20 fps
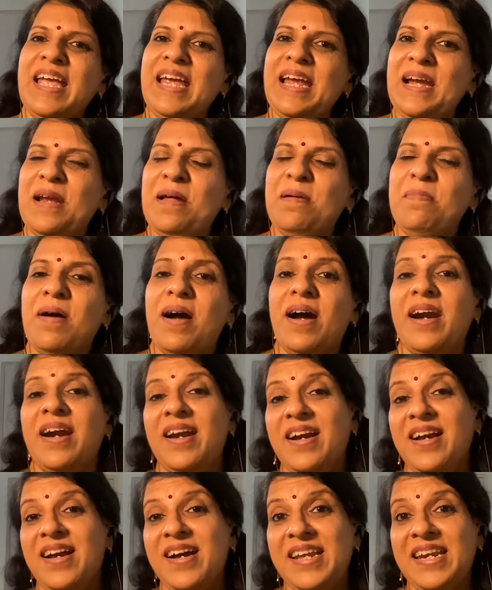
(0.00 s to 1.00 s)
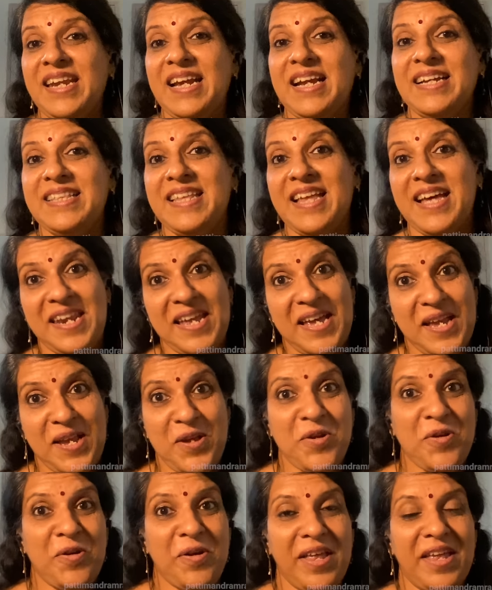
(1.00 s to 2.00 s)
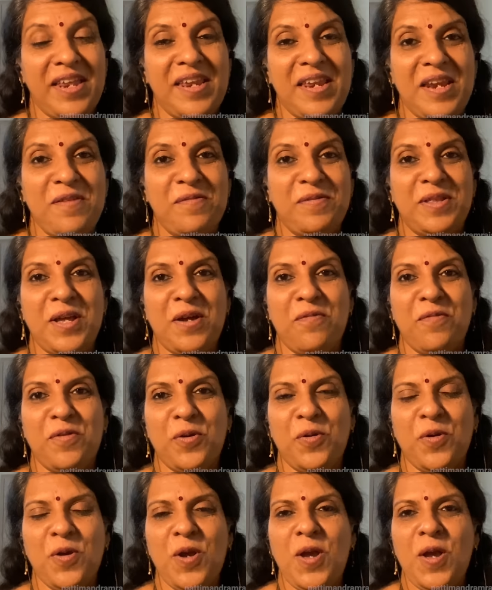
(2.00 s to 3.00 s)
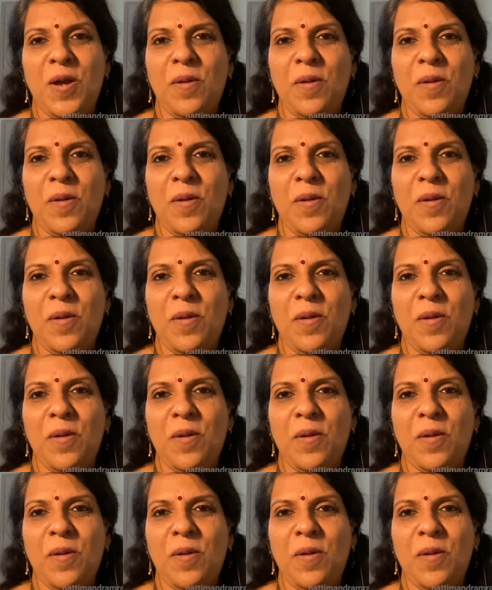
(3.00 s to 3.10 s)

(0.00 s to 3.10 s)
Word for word: இளம் அழகான கதாநாயகனுடைய நினைவு தான் வரும்